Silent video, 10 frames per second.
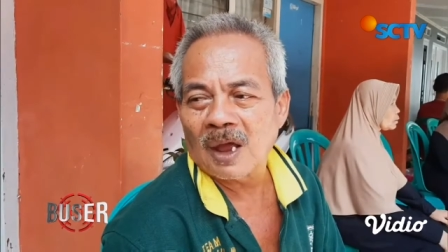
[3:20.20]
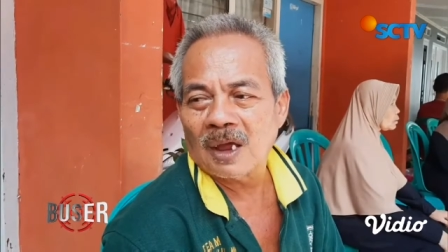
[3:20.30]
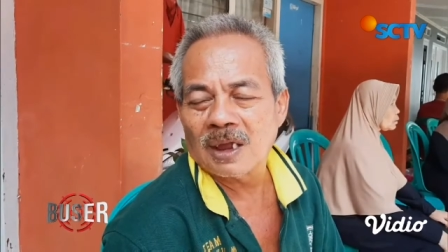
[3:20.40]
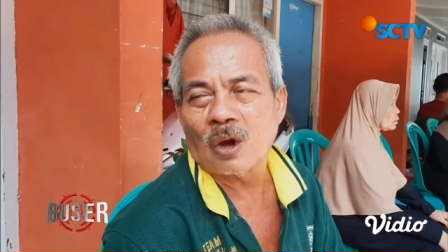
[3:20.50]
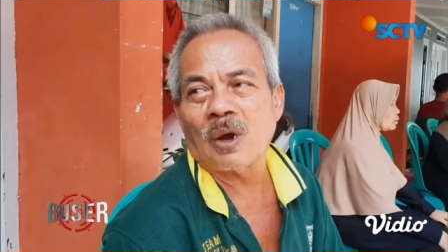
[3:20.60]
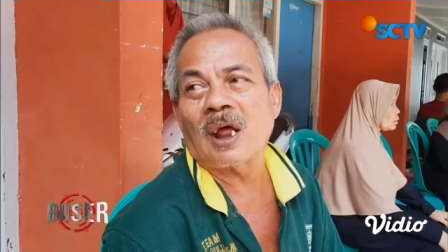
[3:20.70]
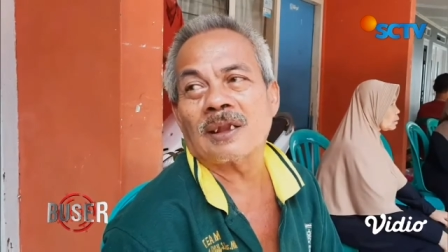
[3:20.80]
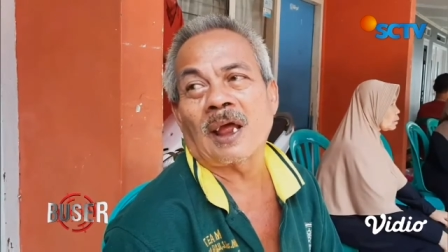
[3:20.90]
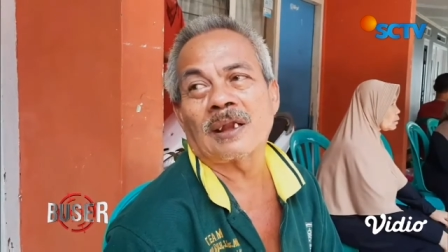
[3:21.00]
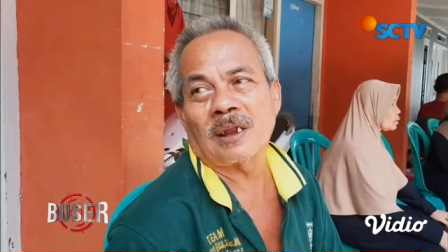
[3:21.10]
tak, ya
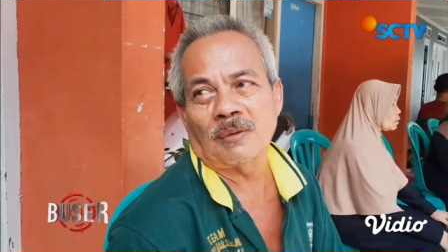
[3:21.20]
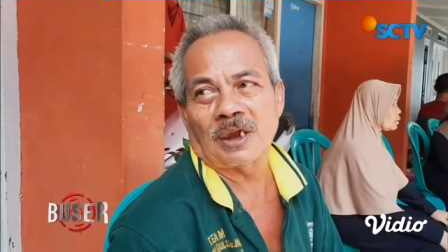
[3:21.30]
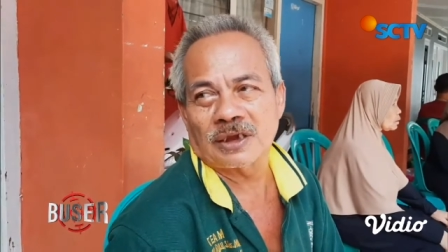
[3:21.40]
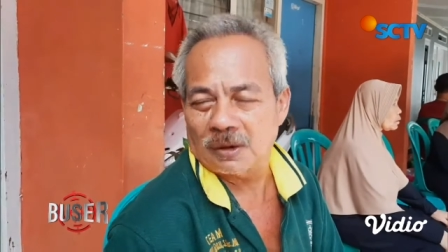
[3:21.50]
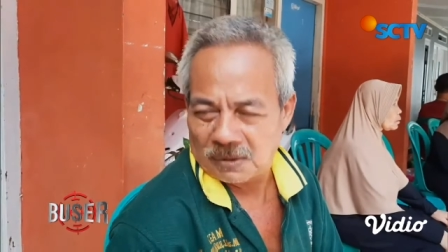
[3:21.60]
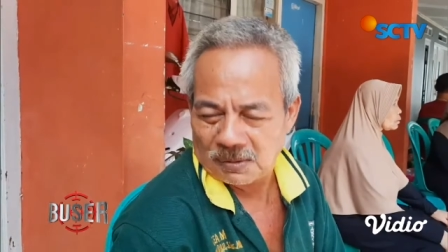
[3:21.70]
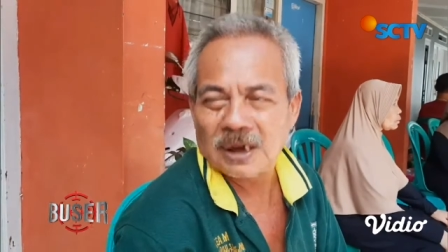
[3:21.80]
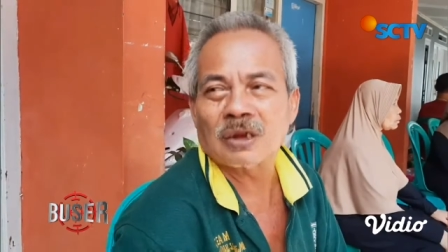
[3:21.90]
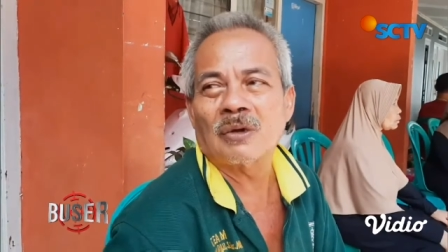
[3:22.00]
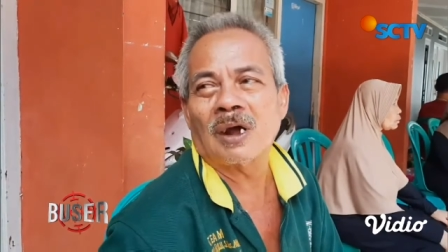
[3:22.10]
udah ya, biasanya
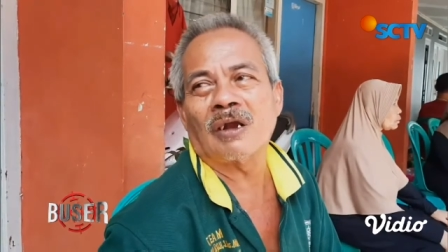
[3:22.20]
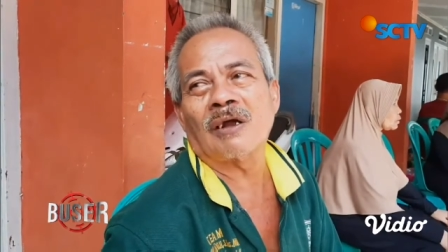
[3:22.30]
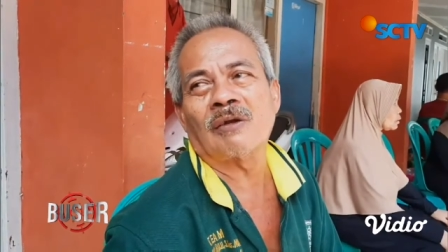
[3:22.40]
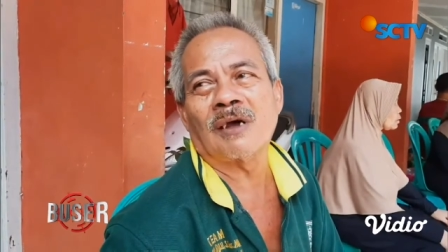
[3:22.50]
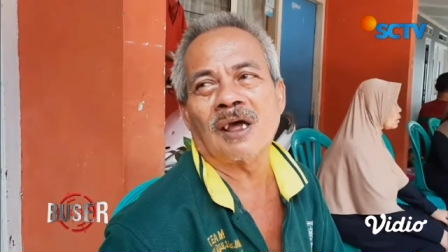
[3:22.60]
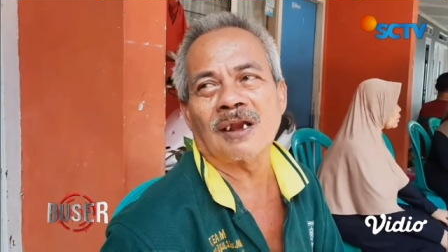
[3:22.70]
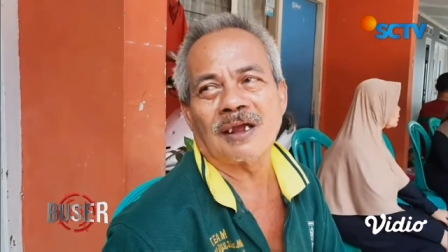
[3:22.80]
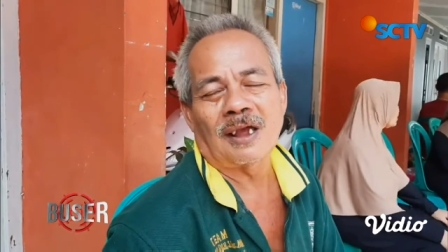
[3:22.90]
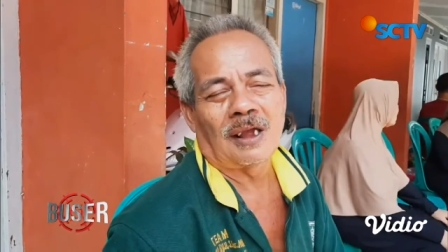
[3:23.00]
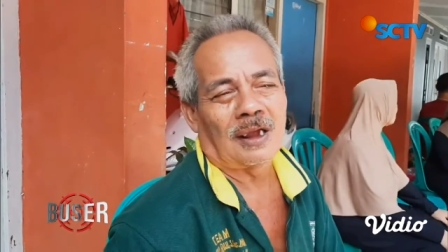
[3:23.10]
memang begitu
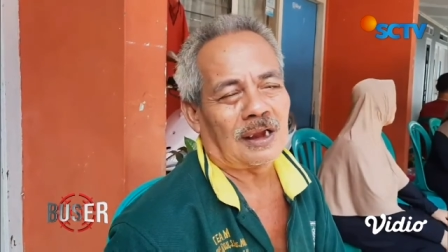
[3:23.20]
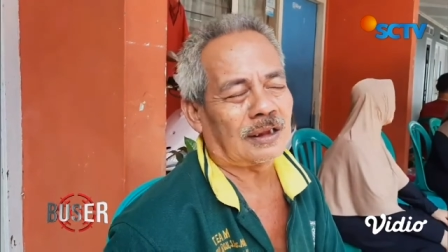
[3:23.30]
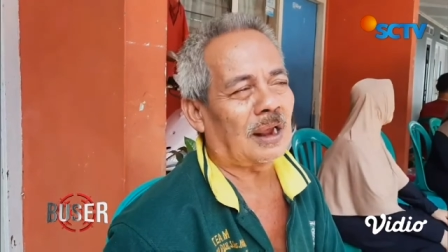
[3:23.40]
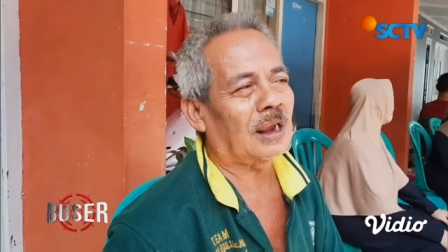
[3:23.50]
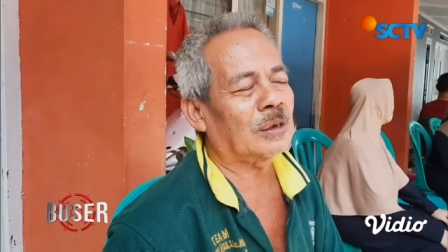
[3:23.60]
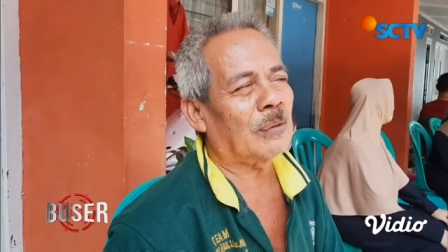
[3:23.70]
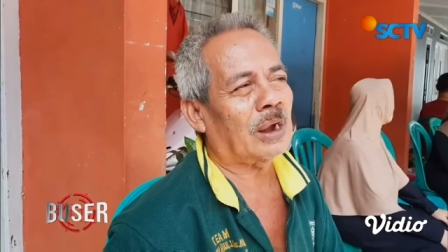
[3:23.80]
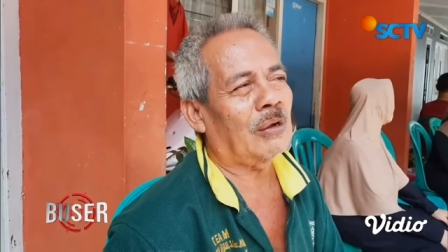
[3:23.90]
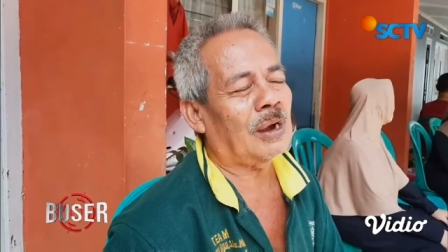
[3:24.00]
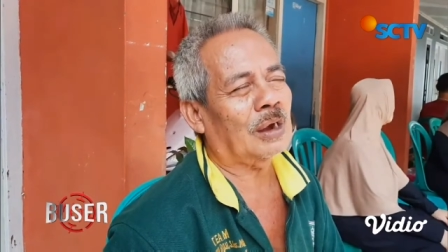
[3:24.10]
hmm. kita kan
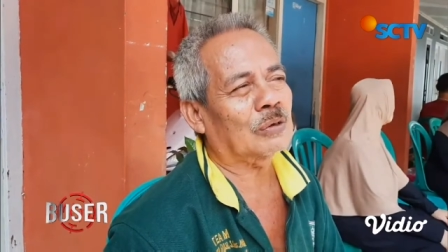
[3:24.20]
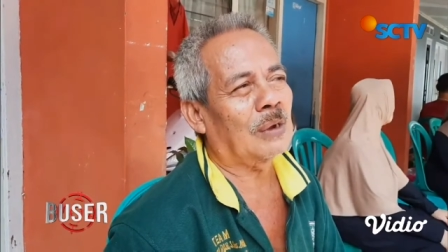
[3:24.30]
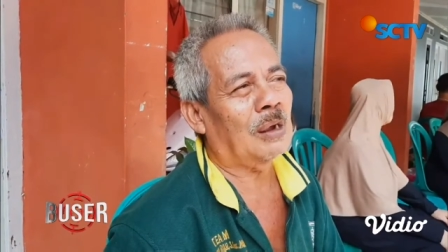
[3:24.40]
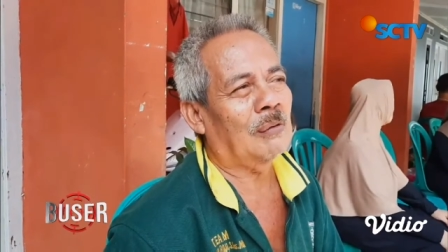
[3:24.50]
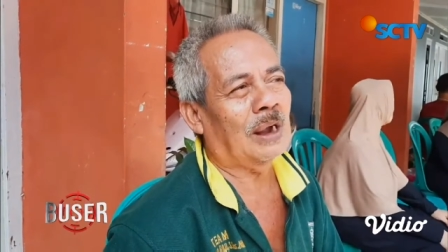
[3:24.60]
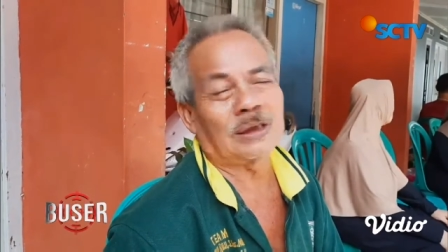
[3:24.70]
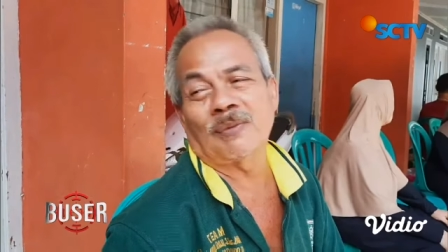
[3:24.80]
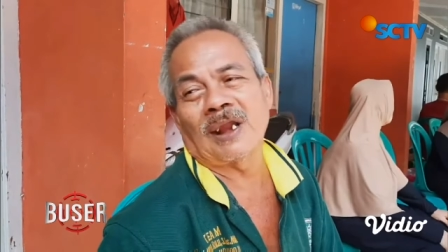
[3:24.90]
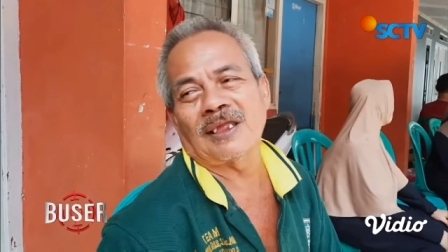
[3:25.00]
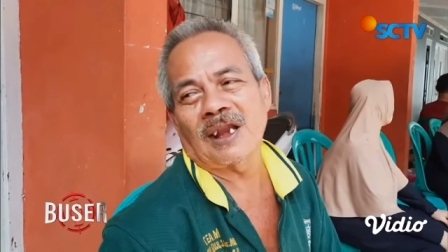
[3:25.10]
sebagai orang tua
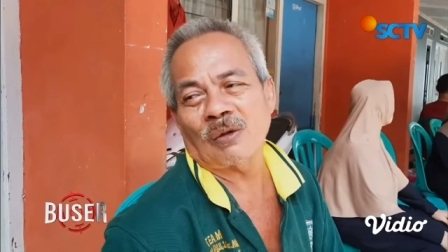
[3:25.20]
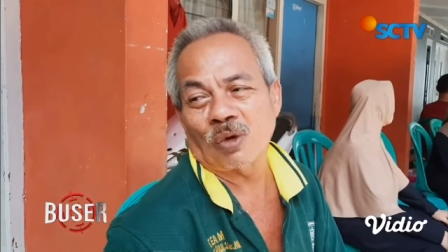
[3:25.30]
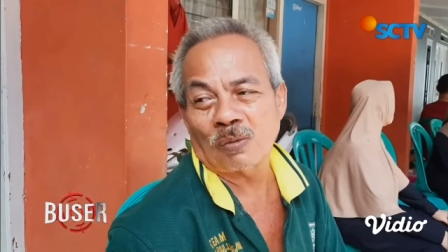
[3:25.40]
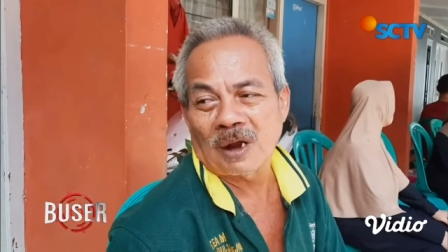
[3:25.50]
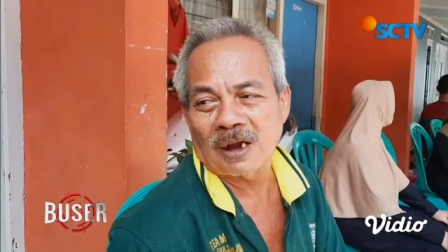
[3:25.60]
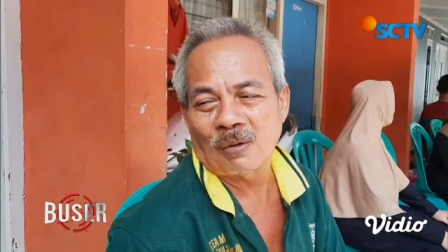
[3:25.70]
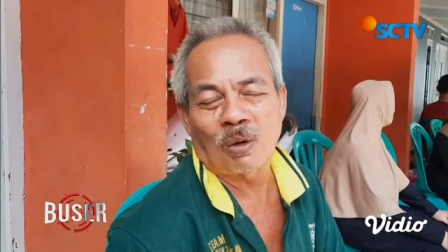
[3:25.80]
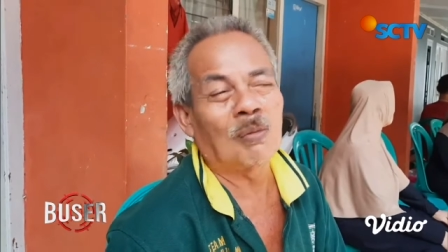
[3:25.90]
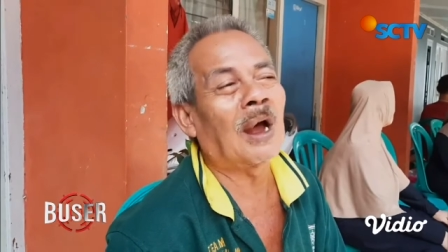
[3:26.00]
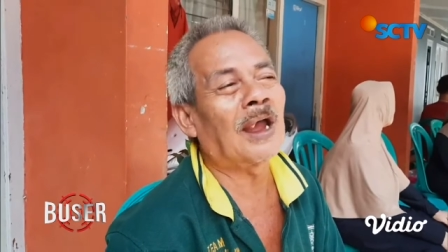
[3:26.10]
wajib nanya anak mau
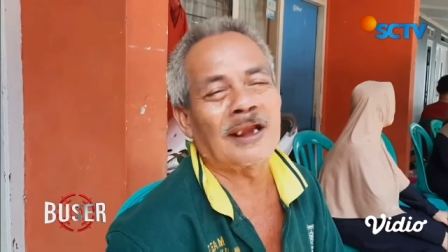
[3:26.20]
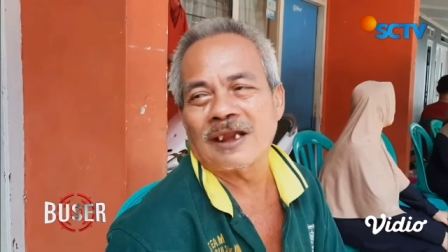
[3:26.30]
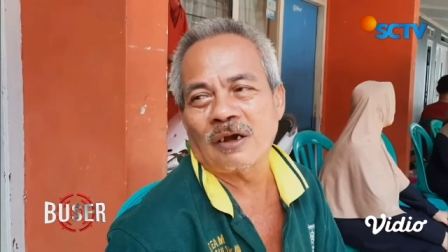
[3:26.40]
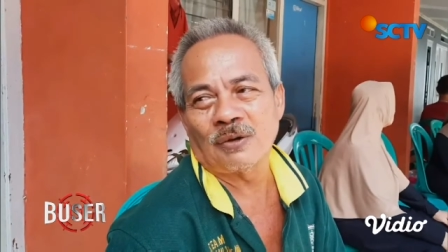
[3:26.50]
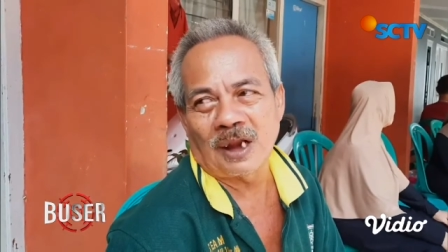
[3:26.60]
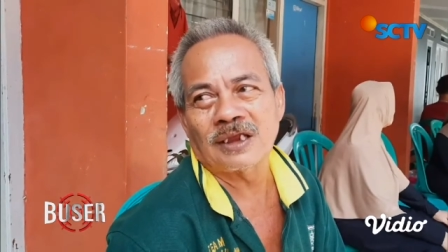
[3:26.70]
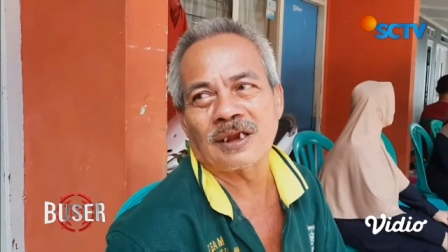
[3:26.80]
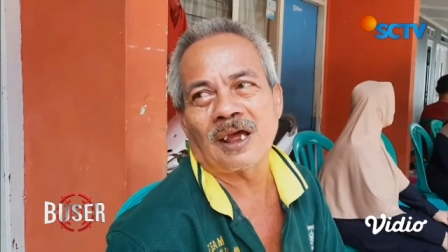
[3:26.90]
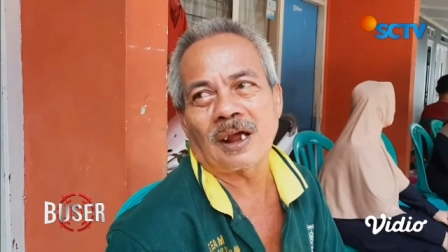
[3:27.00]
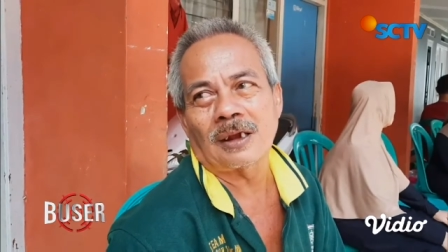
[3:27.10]
kemana mau main ya
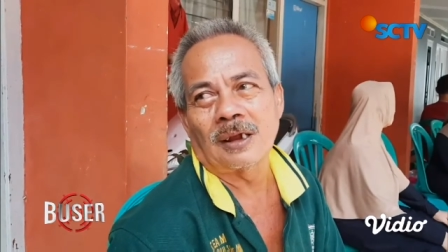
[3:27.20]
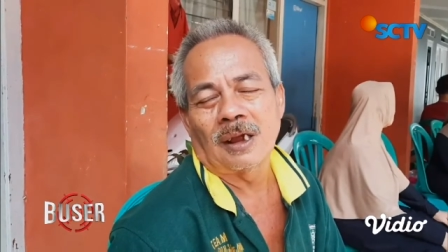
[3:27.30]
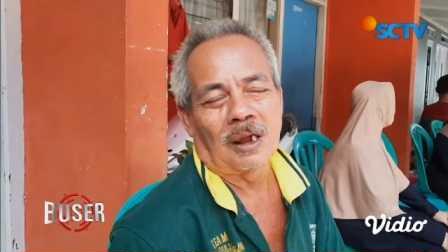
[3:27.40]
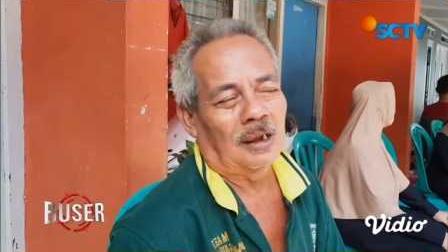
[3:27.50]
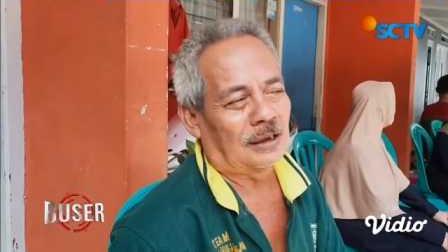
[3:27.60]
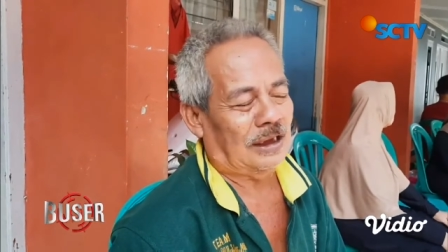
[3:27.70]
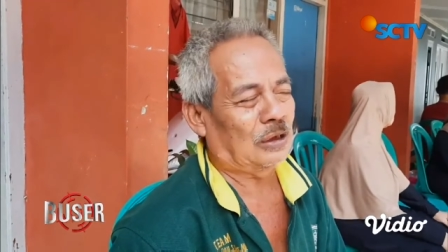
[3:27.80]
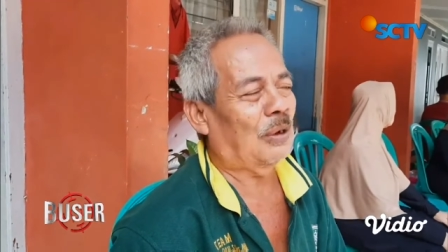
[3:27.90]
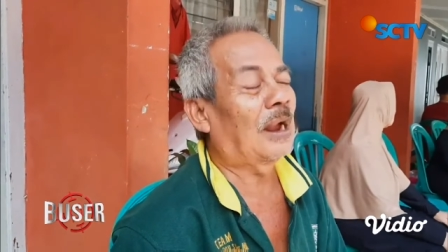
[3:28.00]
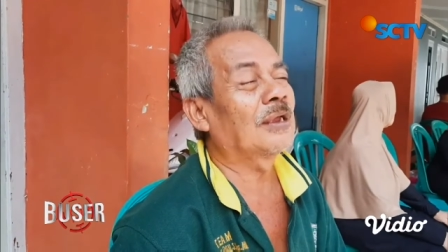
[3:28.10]
udah itu
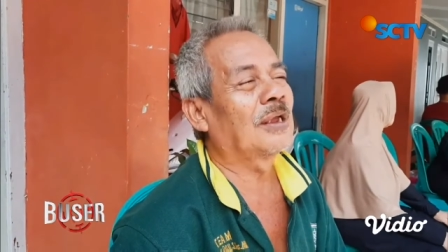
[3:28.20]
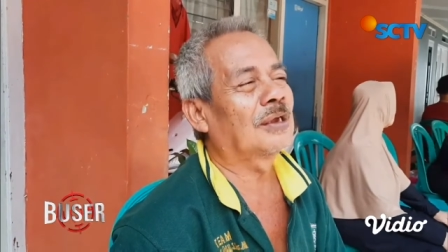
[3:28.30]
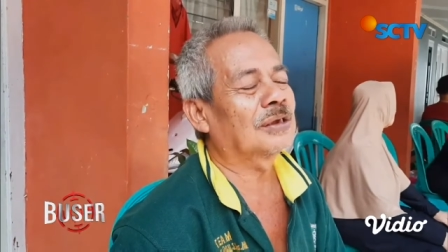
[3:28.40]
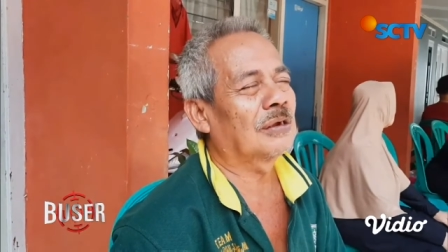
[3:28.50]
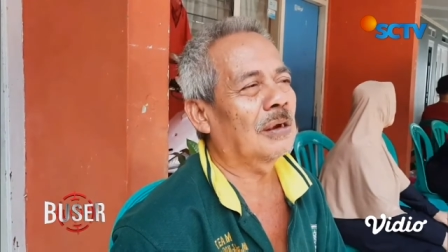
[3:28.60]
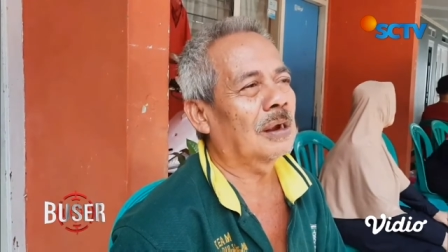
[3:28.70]
aja